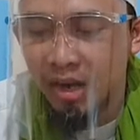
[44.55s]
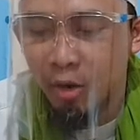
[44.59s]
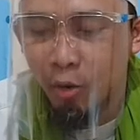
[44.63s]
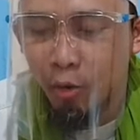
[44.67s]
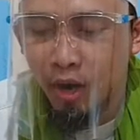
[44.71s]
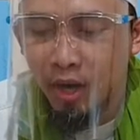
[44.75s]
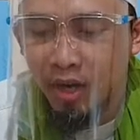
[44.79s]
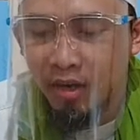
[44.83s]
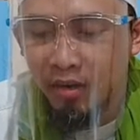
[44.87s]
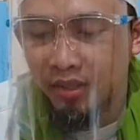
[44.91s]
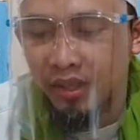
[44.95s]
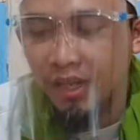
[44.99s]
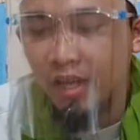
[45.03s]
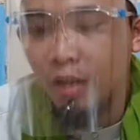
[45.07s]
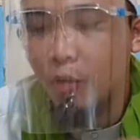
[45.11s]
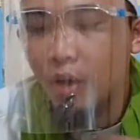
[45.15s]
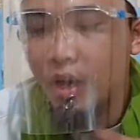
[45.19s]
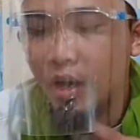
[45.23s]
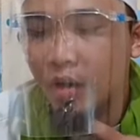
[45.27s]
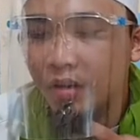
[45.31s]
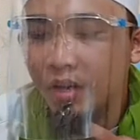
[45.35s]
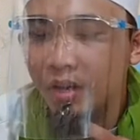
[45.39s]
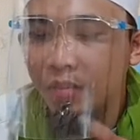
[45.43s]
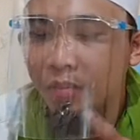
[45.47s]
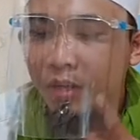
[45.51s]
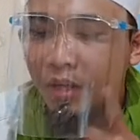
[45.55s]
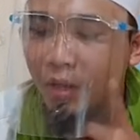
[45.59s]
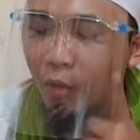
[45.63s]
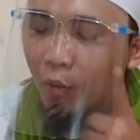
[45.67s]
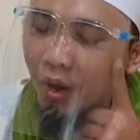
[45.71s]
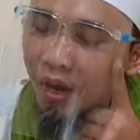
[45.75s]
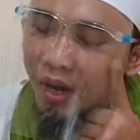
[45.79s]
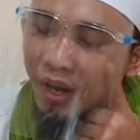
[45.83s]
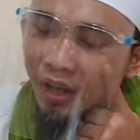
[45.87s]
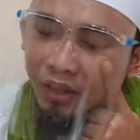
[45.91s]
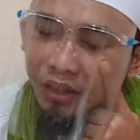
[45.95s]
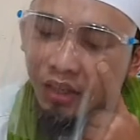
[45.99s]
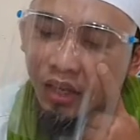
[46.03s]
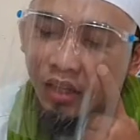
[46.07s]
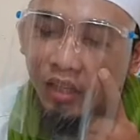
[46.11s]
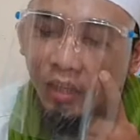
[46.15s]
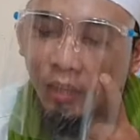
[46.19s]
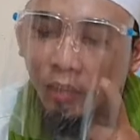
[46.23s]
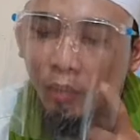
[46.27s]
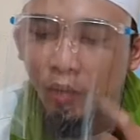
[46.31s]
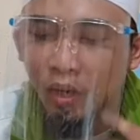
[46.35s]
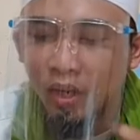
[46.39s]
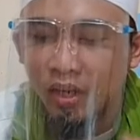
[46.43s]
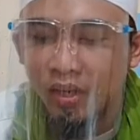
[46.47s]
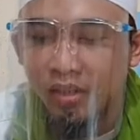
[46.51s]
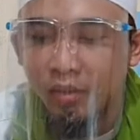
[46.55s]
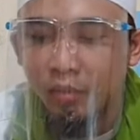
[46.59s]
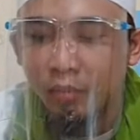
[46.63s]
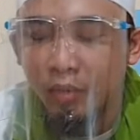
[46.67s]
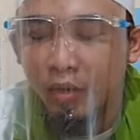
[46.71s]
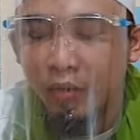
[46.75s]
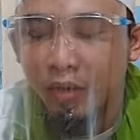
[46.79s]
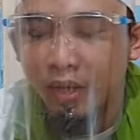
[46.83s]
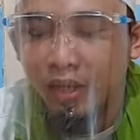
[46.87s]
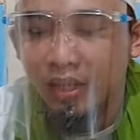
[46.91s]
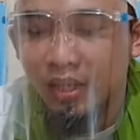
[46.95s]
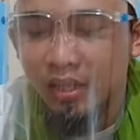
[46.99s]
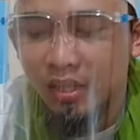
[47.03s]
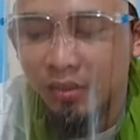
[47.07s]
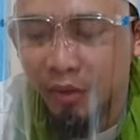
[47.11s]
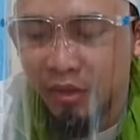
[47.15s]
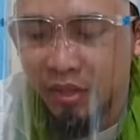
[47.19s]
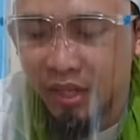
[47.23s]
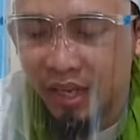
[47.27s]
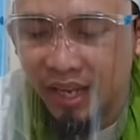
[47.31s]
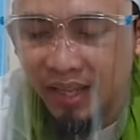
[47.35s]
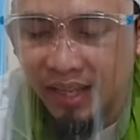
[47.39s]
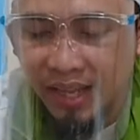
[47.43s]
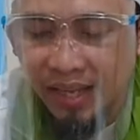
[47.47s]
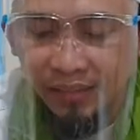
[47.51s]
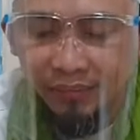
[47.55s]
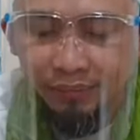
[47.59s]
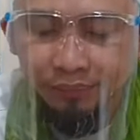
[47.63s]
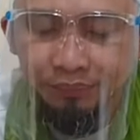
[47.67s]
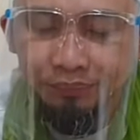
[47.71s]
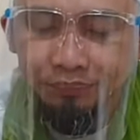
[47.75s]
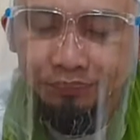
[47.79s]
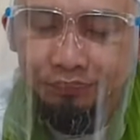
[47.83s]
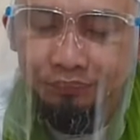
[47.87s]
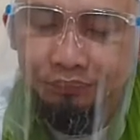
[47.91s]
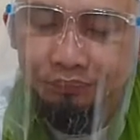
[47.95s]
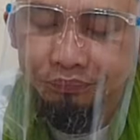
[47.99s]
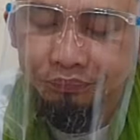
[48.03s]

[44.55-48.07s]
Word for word: Waroda, waroda meriwayatkan, tapi bukan meriwayatkan, maksudnya datang.